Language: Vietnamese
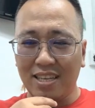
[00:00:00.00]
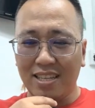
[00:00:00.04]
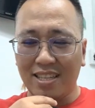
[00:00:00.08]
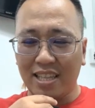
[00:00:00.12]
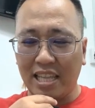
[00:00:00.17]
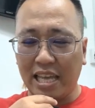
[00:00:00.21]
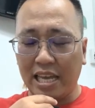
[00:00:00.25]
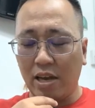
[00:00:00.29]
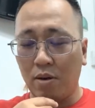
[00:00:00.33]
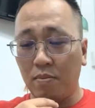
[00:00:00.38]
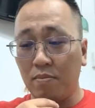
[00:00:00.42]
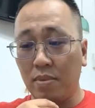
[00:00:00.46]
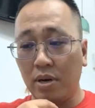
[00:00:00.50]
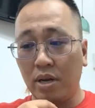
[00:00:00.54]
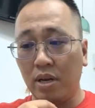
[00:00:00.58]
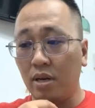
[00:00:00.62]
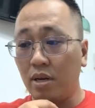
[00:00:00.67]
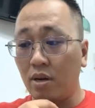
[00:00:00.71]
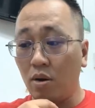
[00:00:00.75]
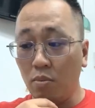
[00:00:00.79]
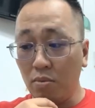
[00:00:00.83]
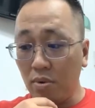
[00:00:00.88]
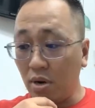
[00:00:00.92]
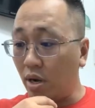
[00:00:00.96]
thì ông mới
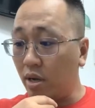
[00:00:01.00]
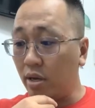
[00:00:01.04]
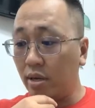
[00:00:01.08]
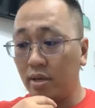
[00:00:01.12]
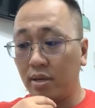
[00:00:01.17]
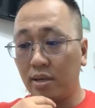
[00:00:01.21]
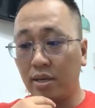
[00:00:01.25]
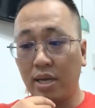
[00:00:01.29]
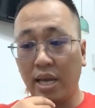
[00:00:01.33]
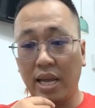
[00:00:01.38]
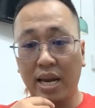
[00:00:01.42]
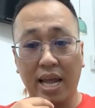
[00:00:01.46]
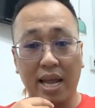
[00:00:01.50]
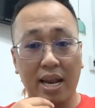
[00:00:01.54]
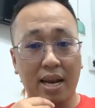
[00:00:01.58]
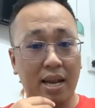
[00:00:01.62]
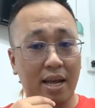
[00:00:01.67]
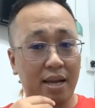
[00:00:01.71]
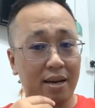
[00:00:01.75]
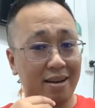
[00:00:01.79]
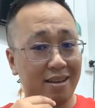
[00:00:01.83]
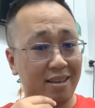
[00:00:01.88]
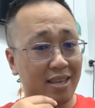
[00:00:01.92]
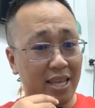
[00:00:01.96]
đúng rồi cái này
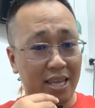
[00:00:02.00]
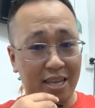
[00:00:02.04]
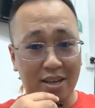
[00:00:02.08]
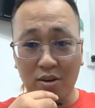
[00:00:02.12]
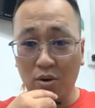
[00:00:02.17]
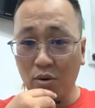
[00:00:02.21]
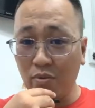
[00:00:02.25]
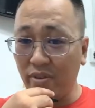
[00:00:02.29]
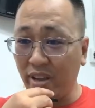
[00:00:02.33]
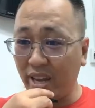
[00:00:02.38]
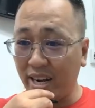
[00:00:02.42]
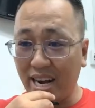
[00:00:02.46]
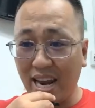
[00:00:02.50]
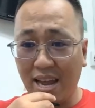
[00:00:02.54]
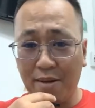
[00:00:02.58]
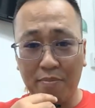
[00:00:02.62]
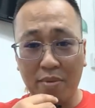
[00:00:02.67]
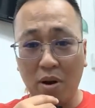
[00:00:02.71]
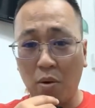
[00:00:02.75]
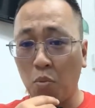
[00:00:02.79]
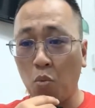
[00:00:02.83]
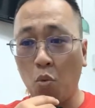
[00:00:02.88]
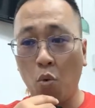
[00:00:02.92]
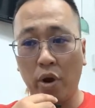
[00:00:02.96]
là chỉ có Việt Nam
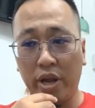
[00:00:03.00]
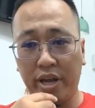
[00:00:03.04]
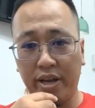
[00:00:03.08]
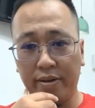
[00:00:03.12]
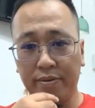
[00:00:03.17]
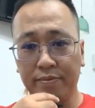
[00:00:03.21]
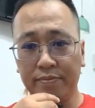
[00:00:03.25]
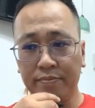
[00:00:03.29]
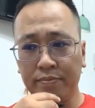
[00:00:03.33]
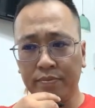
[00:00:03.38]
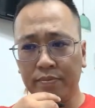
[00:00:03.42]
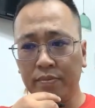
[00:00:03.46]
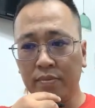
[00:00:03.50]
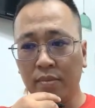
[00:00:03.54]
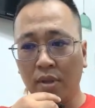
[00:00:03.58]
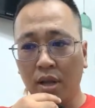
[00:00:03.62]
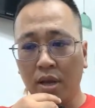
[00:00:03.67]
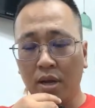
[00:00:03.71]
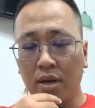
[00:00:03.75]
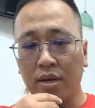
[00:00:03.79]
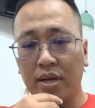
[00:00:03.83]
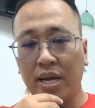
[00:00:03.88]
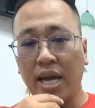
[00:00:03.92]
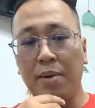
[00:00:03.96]
độc quyền
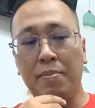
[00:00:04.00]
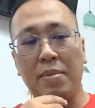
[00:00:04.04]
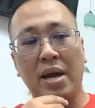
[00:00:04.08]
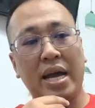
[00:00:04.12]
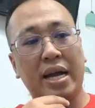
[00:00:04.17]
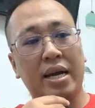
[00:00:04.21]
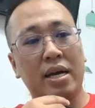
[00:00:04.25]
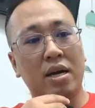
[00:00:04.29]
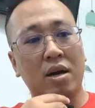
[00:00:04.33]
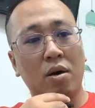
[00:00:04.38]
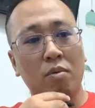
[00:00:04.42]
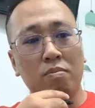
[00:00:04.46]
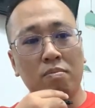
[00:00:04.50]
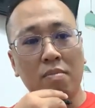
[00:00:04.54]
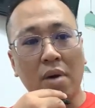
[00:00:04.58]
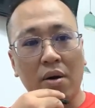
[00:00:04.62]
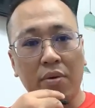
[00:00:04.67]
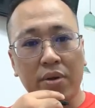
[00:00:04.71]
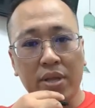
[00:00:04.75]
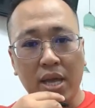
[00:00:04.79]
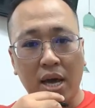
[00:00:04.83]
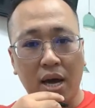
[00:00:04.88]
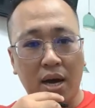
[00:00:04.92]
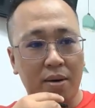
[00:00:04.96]
các bạn không
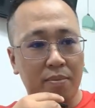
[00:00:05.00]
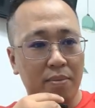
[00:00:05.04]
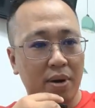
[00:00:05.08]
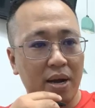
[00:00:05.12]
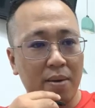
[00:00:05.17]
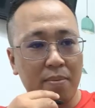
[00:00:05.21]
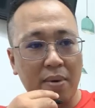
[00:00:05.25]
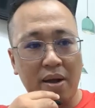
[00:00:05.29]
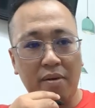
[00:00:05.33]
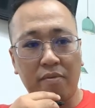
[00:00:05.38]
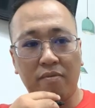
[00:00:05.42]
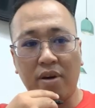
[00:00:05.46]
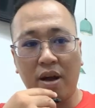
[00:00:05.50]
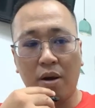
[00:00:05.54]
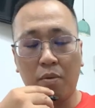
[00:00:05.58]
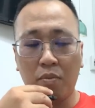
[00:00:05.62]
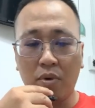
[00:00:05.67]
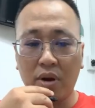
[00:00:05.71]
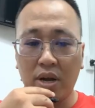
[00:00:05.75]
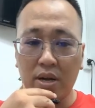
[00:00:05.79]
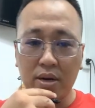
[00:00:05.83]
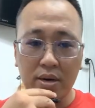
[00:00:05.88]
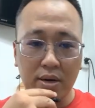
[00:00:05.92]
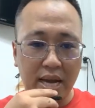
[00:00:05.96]
bao giờ mà các bạn vào một
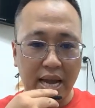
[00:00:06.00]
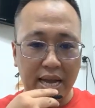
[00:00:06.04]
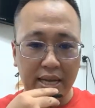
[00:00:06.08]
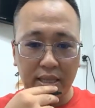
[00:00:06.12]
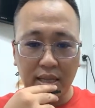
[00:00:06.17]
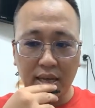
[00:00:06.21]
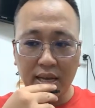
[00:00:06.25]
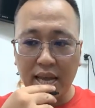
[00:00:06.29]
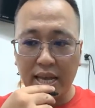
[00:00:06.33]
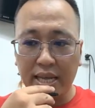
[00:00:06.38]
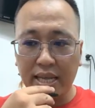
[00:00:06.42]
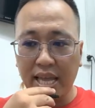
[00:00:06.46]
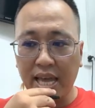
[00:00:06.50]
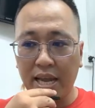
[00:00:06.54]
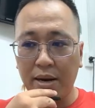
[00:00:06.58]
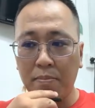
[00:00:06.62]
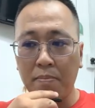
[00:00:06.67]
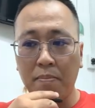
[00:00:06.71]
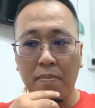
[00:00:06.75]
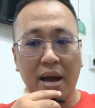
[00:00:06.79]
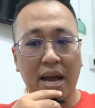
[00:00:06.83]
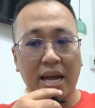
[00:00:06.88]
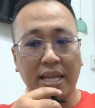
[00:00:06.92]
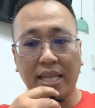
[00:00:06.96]
cái cửa hàng thức ăn
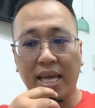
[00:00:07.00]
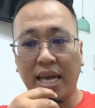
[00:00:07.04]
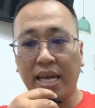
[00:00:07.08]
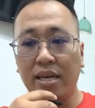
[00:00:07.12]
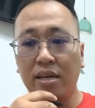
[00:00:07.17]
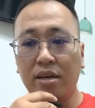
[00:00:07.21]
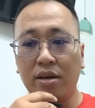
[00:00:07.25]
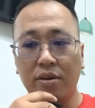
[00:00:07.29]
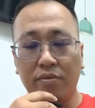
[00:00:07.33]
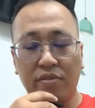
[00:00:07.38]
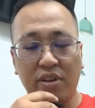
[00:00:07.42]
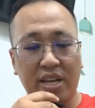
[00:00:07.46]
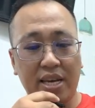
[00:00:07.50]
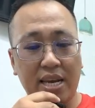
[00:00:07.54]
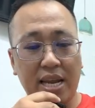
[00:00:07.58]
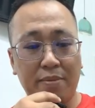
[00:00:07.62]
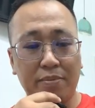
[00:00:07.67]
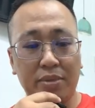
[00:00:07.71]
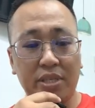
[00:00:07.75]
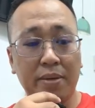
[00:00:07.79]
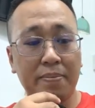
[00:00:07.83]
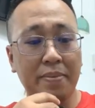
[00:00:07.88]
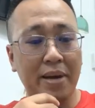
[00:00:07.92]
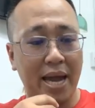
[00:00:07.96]
nhanh mà thấy người Việt Nam
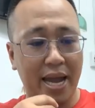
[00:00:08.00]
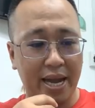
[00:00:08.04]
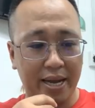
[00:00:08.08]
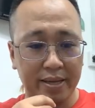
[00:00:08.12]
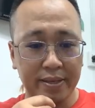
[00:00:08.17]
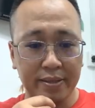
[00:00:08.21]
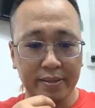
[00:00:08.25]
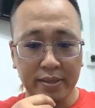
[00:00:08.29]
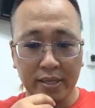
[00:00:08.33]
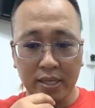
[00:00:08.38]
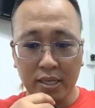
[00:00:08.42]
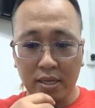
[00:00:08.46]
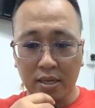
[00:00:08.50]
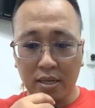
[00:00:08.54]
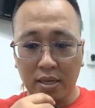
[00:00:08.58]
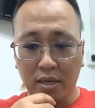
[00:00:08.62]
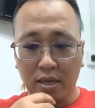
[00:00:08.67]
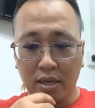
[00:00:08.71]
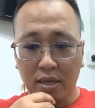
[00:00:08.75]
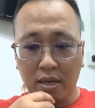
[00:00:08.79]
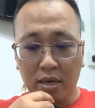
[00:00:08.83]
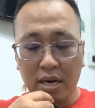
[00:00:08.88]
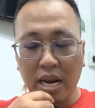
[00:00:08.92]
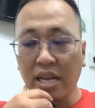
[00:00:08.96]
xếp hàng
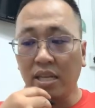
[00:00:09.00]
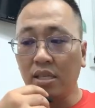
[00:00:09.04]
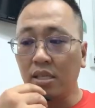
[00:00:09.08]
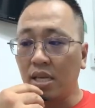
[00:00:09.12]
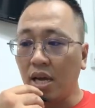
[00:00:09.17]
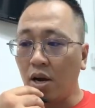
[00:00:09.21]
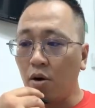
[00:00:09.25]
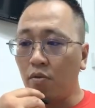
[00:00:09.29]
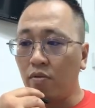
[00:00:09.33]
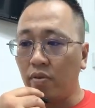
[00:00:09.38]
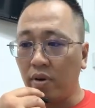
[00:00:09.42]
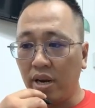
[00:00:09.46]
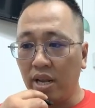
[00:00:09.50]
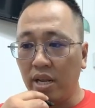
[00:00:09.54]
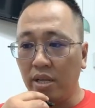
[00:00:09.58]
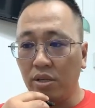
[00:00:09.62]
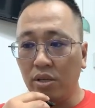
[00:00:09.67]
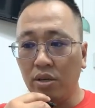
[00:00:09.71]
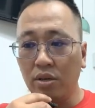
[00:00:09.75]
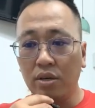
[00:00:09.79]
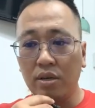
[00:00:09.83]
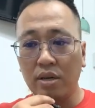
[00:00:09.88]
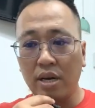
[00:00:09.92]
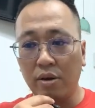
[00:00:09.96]
đến sau và đến
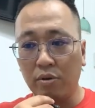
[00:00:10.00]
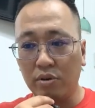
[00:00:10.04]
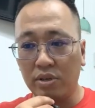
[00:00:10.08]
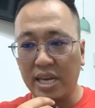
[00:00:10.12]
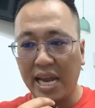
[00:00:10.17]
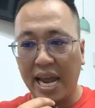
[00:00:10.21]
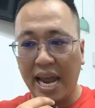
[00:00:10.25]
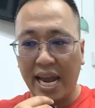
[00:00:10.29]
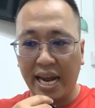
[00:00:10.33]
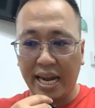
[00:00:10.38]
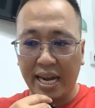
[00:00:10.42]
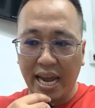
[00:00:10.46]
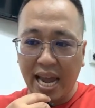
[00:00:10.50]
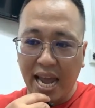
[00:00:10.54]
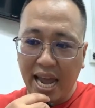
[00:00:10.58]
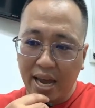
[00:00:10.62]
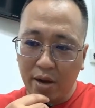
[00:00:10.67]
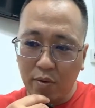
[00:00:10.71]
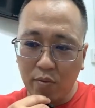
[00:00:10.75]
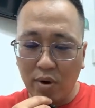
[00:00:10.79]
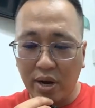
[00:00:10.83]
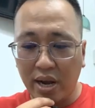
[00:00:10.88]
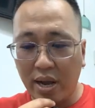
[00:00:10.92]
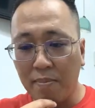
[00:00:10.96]
trước đều tràn
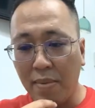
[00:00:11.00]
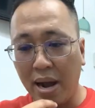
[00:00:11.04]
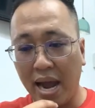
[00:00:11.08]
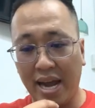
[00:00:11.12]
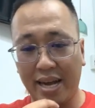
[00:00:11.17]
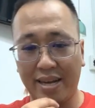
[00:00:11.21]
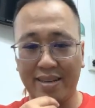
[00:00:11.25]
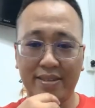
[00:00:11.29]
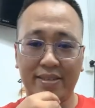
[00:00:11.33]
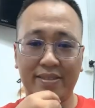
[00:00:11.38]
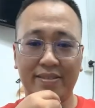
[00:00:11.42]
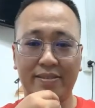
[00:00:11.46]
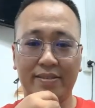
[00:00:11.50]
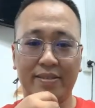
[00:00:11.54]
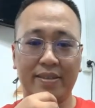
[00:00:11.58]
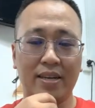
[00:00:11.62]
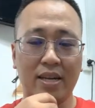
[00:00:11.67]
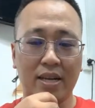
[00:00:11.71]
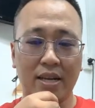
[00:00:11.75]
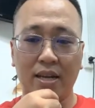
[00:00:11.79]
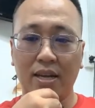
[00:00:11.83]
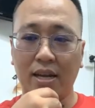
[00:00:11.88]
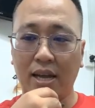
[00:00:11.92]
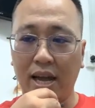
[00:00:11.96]
ngang qua cái bàn
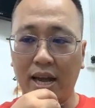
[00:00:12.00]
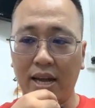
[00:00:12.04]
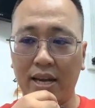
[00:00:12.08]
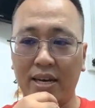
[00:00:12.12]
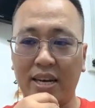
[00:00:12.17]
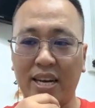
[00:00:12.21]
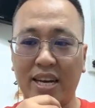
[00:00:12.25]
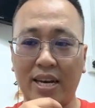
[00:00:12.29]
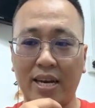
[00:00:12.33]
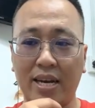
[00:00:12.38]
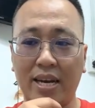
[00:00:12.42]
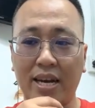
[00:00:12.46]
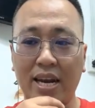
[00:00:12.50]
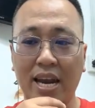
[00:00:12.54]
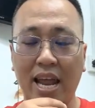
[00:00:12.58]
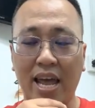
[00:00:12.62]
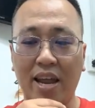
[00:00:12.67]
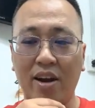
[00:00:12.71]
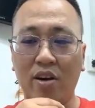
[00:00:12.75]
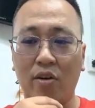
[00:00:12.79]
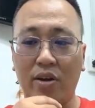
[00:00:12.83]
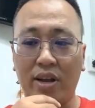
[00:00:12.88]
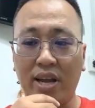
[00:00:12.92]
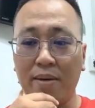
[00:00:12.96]
à,
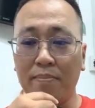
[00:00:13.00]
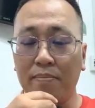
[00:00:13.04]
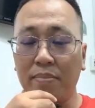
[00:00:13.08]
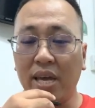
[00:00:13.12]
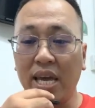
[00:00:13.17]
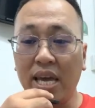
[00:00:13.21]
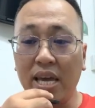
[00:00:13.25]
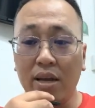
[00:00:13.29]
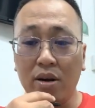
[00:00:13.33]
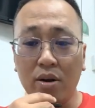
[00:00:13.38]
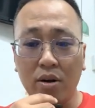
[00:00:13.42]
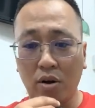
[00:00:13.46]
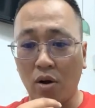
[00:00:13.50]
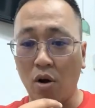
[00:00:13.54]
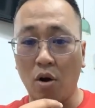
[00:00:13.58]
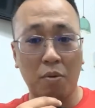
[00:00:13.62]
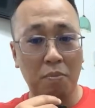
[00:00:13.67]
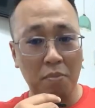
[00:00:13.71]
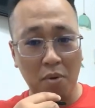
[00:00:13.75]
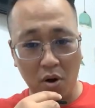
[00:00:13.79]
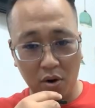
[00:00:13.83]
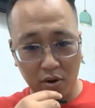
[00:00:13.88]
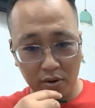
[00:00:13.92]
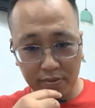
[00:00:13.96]
để rồi ngắm nghía rồi gọi
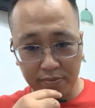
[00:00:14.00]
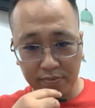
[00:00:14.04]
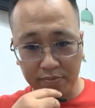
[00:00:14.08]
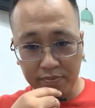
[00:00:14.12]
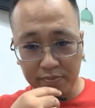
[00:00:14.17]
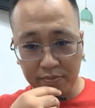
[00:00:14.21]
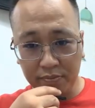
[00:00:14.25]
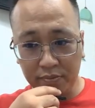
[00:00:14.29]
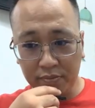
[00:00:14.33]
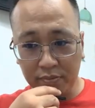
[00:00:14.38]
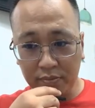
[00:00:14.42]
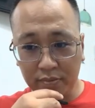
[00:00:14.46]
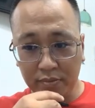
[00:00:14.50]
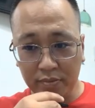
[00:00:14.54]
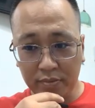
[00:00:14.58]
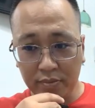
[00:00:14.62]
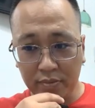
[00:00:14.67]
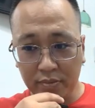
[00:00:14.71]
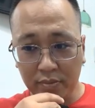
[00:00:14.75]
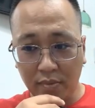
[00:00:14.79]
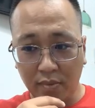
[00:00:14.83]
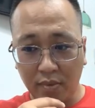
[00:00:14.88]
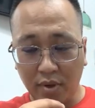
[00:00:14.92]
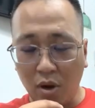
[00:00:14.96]
món
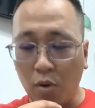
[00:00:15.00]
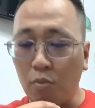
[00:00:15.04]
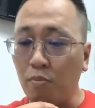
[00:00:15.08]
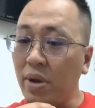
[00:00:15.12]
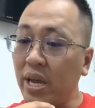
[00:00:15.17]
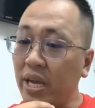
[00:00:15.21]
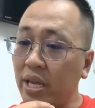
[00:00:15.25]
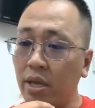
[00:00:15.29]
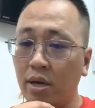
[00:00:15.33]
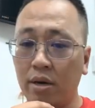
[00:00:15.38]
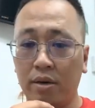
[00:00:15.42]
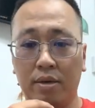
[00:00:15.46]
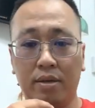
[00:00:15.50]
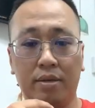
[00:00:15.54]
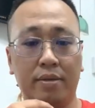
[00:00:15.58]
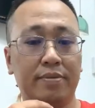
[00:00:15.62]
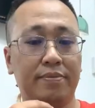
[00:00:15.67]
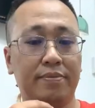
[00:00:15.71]
không biết nhường